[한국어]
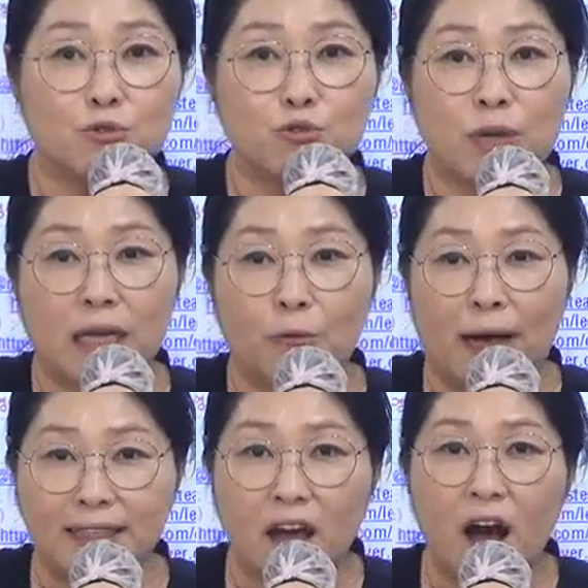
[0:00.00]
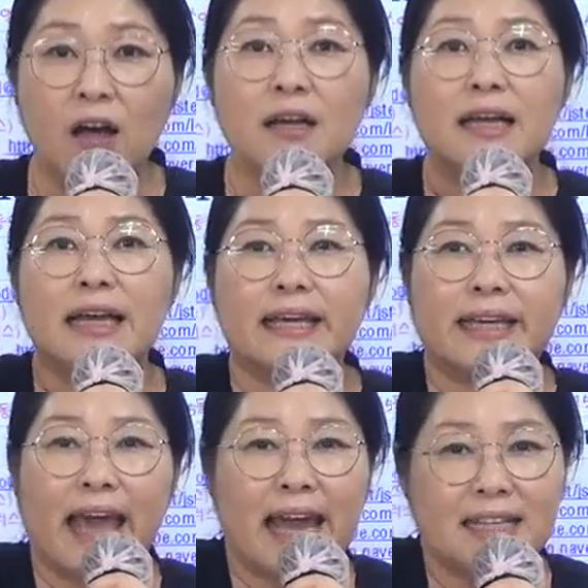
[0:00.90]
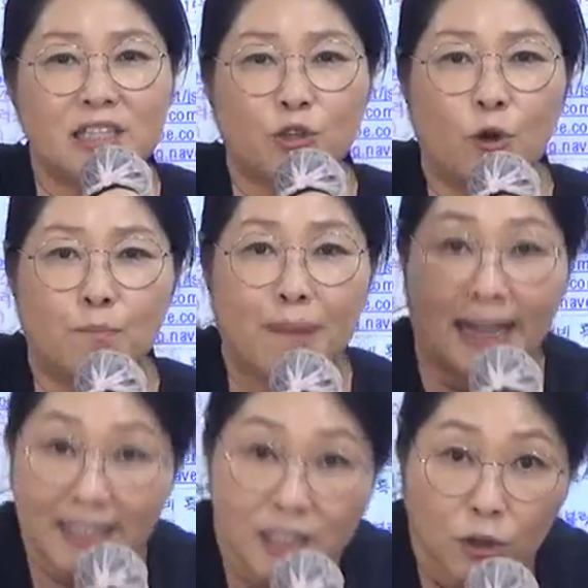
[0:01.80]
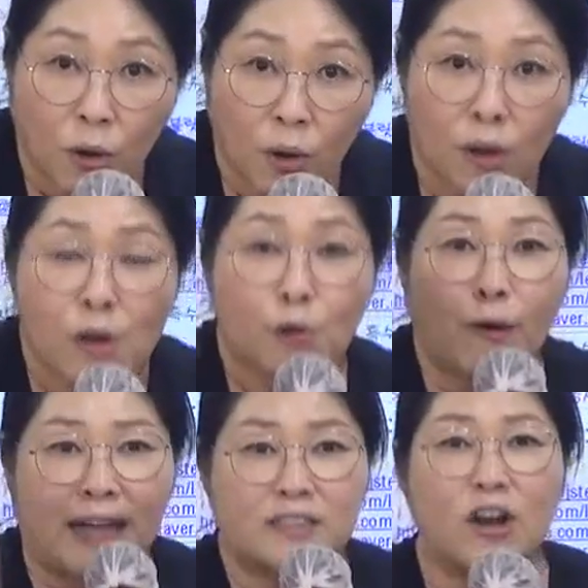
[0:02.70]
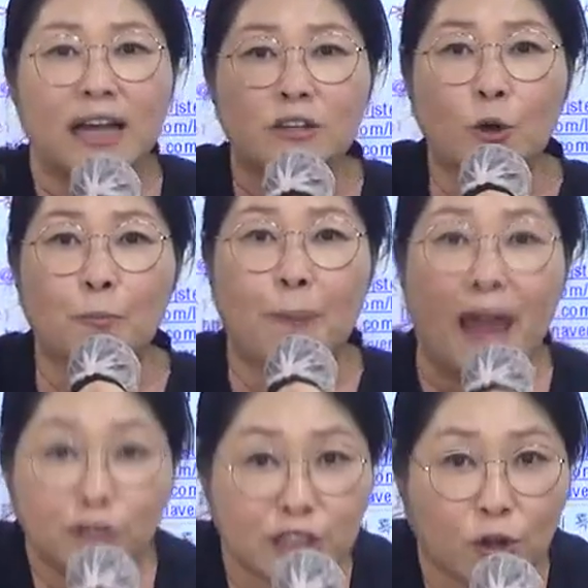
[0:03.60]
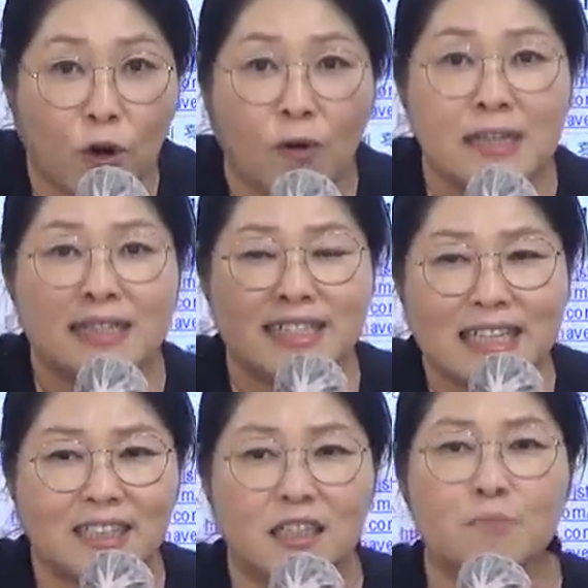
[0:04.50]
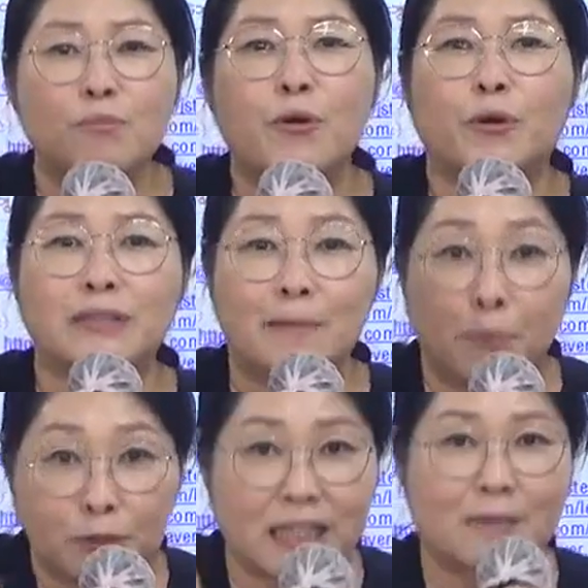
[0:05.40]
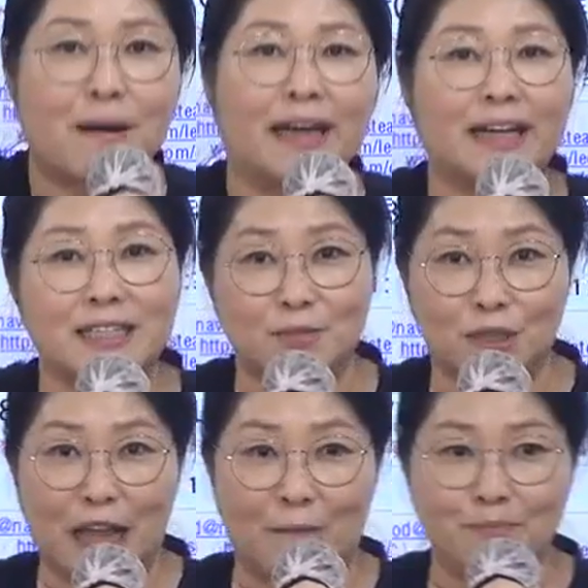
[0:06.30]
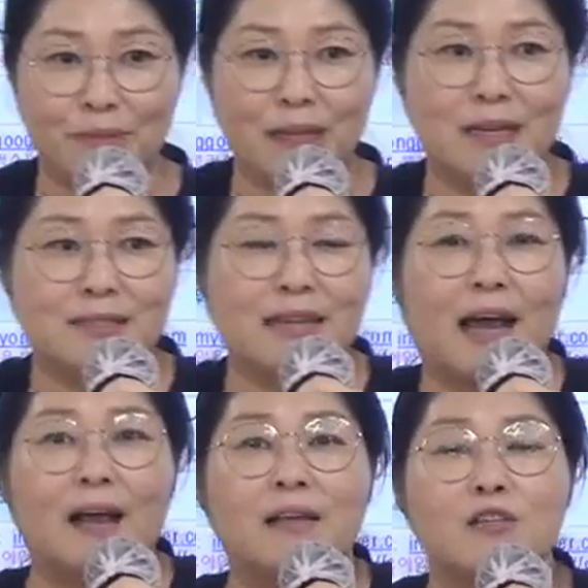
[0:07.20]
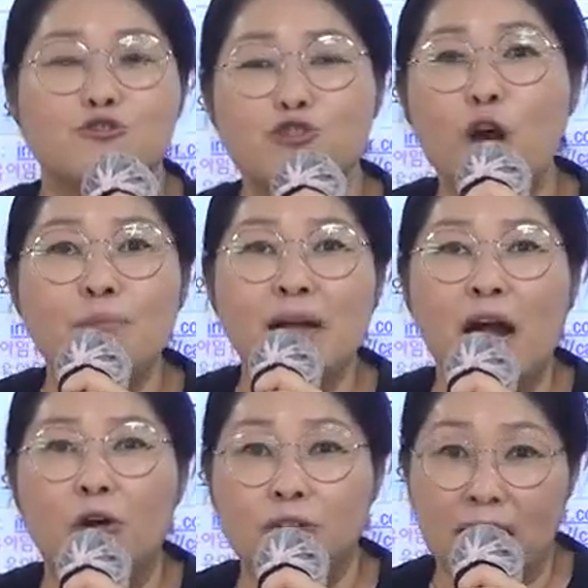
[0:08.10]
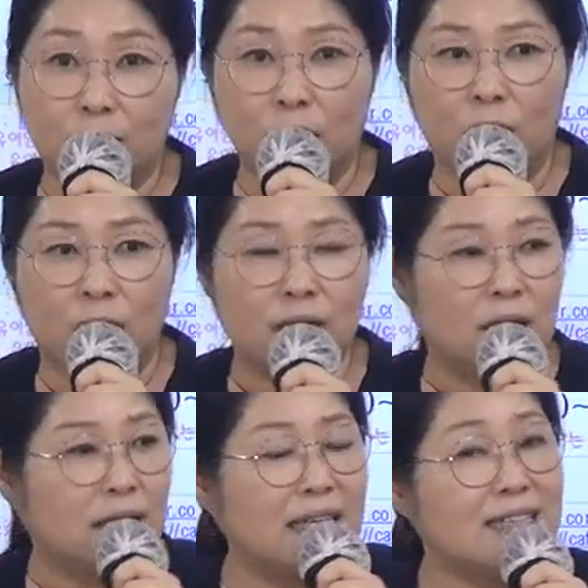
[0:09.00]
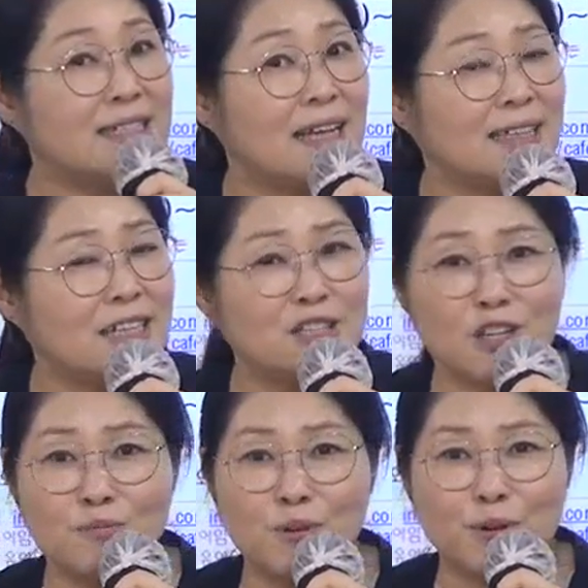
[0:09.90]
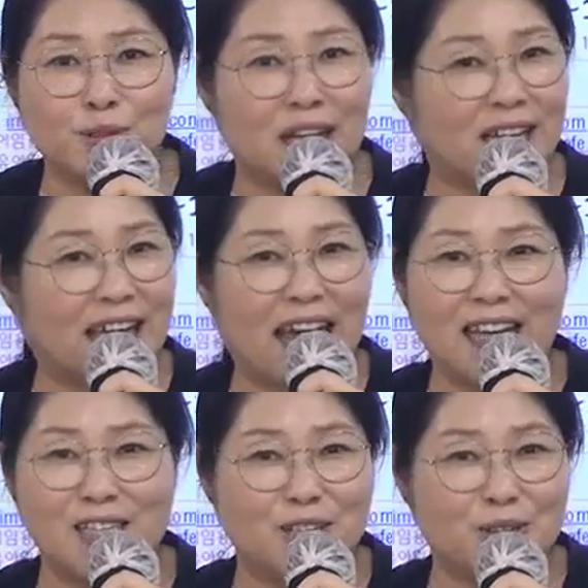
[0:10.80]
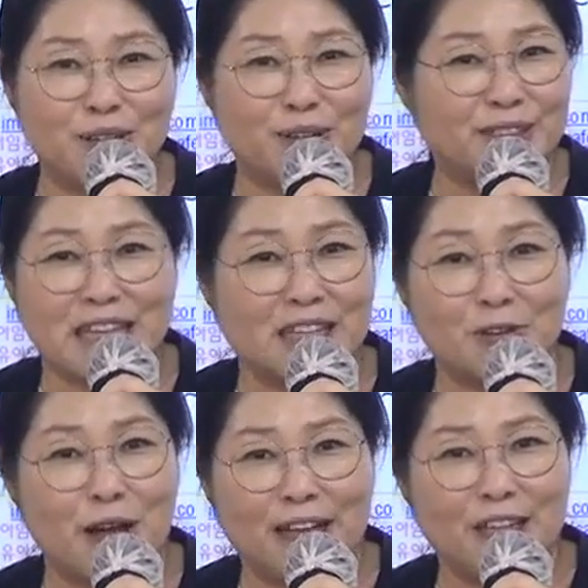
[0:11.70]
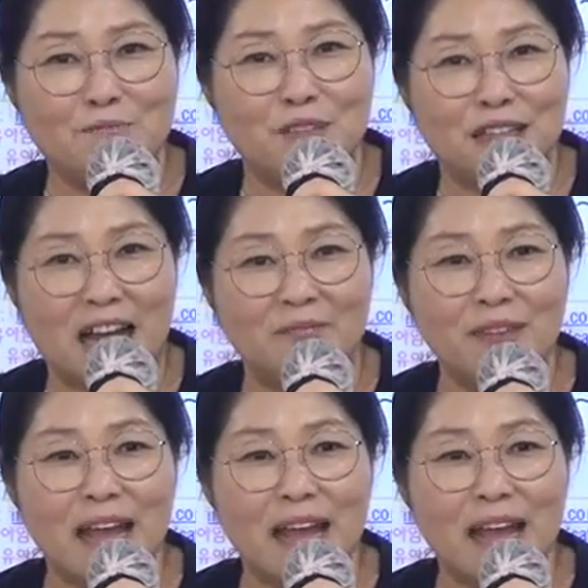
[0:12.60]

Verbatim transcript: 교수에게 와서 개인지도 받으시고 과정안도 배우시고 실전 모의고사 보시기 바라겠습니다. 자, 수험가 어디에도 2차 실전 모의고사 개인지도 이런 거 제대로 안 합니다.